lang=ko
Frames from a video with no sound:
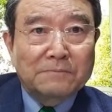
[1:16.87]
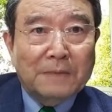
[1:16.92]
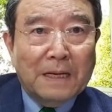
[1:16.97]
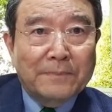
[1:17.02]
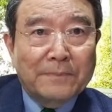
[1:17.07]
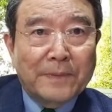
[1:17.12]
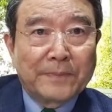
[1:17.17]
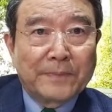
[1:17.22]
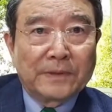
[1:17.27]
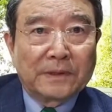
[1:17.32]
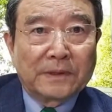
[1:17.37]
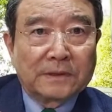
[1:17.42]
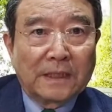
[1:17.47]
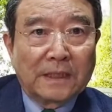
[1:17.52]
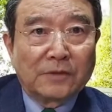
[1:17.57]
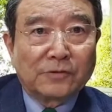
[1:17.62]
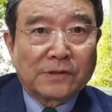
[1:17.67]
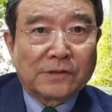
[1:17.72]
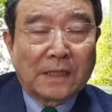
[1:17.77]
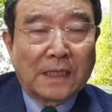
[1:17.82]
방법을
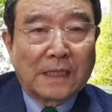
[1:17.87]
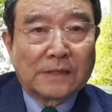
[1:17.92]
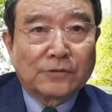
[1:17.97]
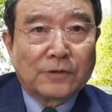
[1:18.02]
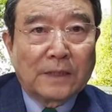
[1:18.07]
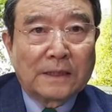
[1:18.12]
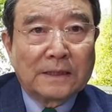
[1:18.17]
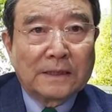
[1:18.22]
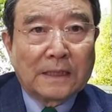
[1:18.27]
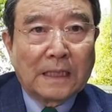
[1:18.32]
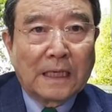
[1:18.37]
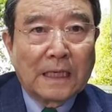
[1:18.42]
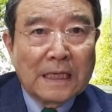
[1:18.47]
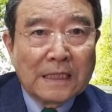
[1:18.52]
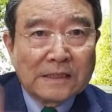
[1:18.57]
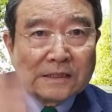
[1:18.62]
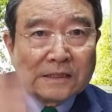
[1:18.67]
그대로 써가지고 하니까